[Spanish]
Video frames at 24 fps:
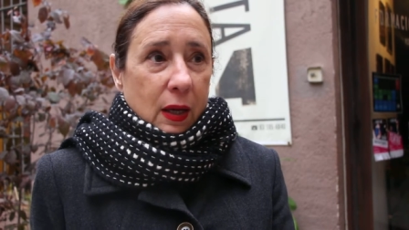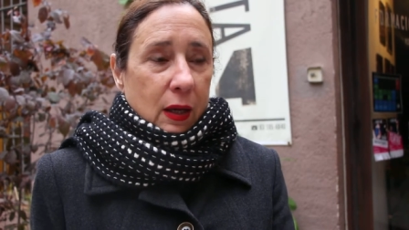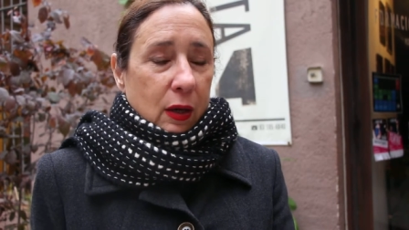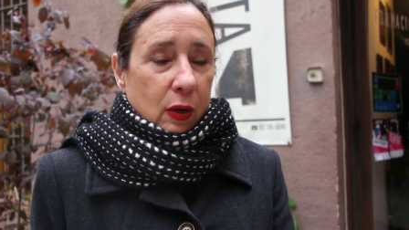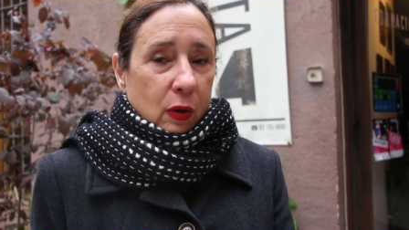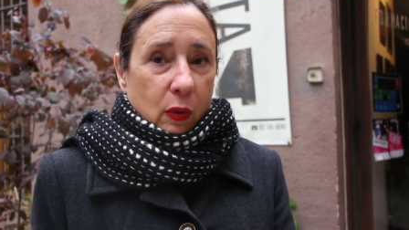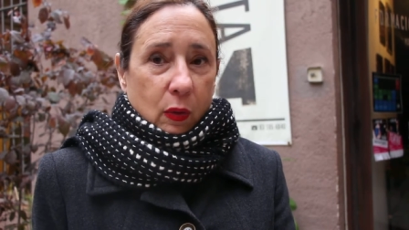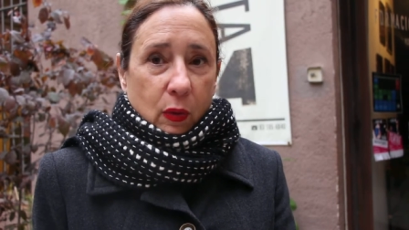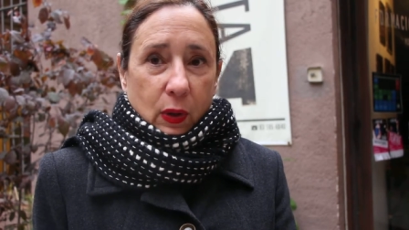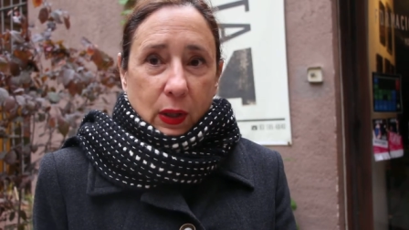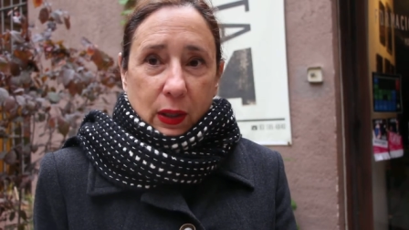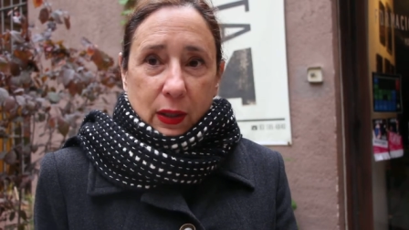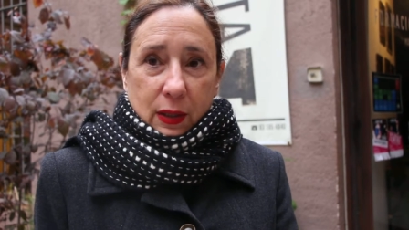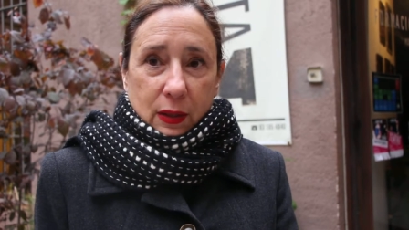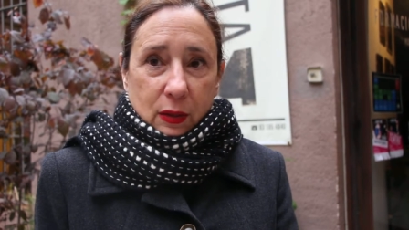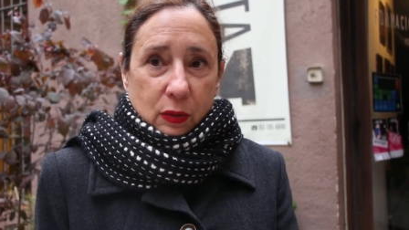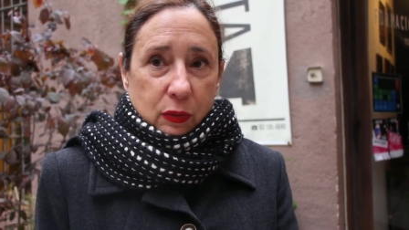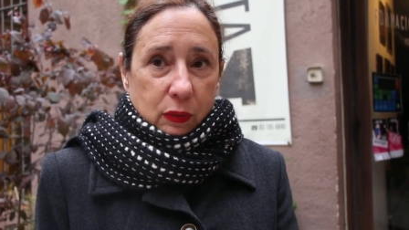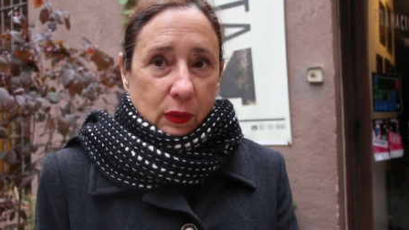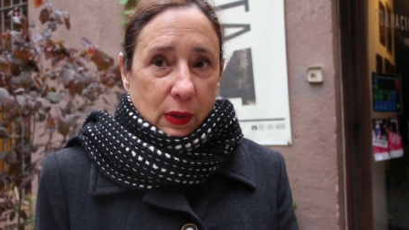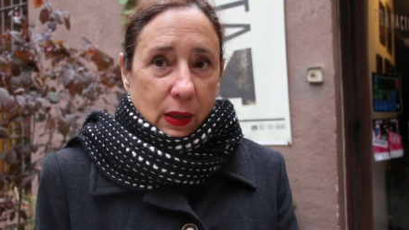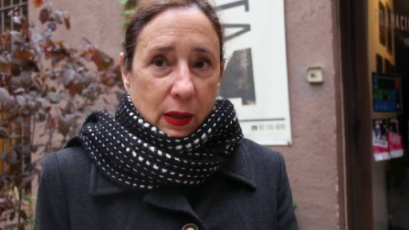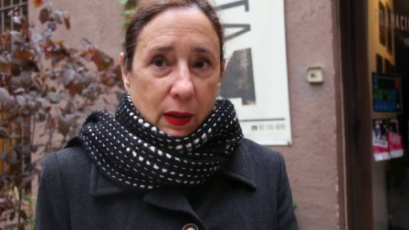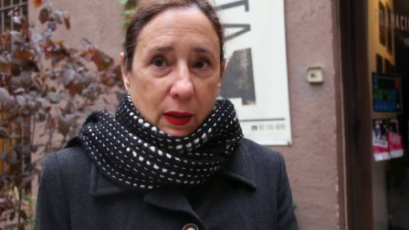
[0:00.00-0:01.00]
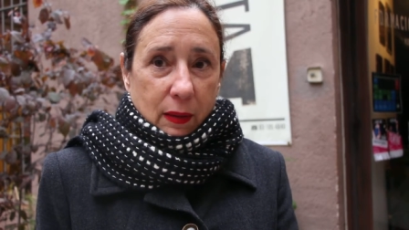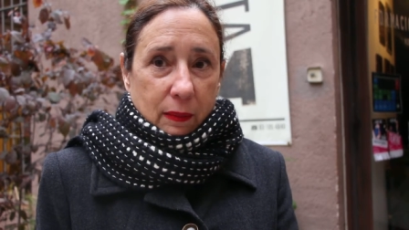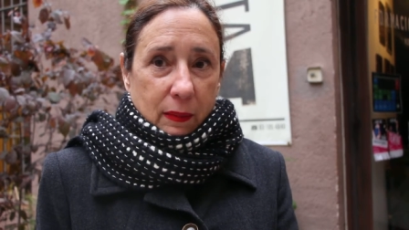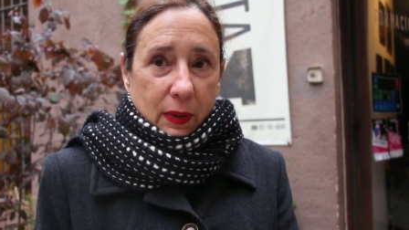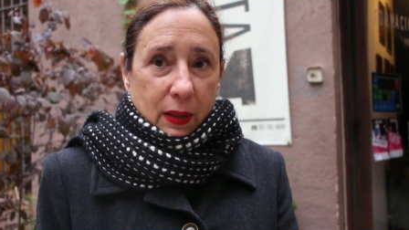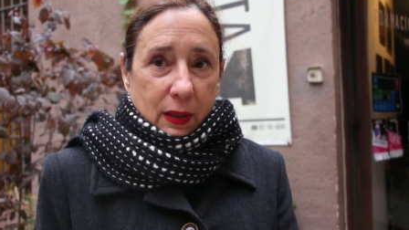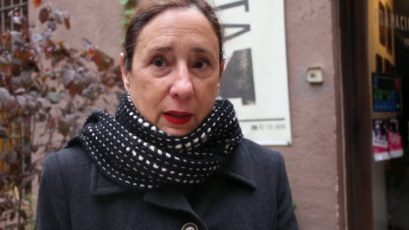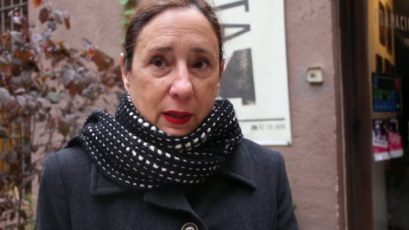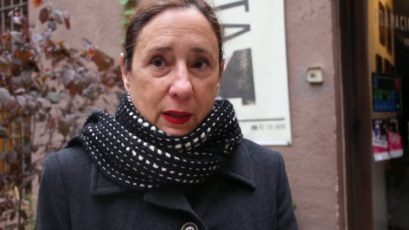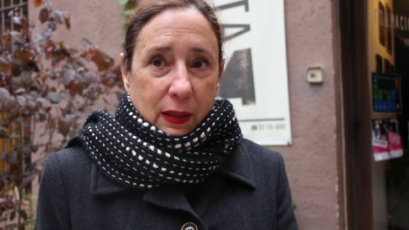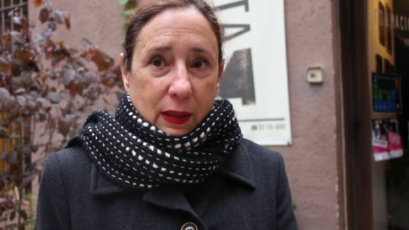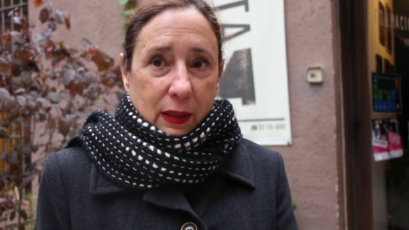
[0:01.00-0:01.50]
lo cual es una
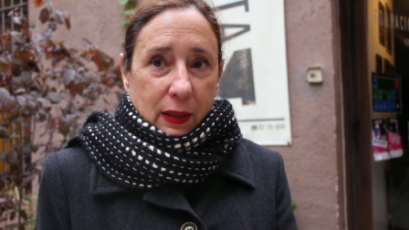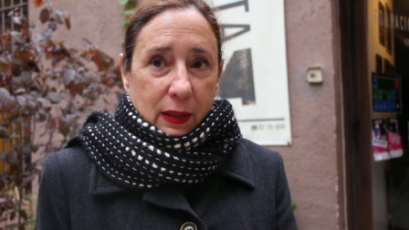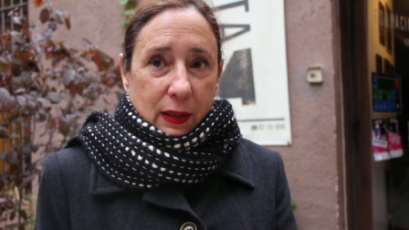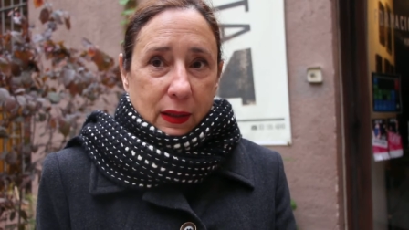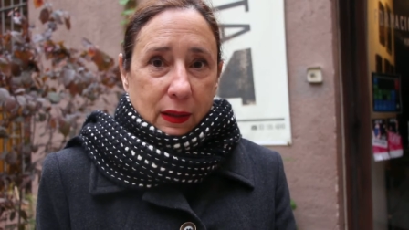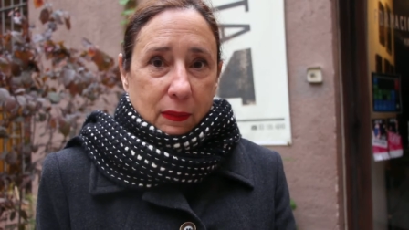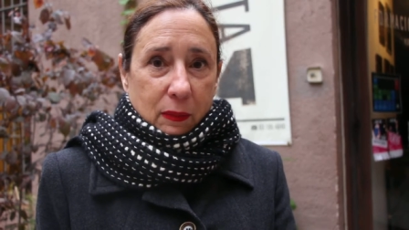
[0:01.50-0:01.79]
mezcla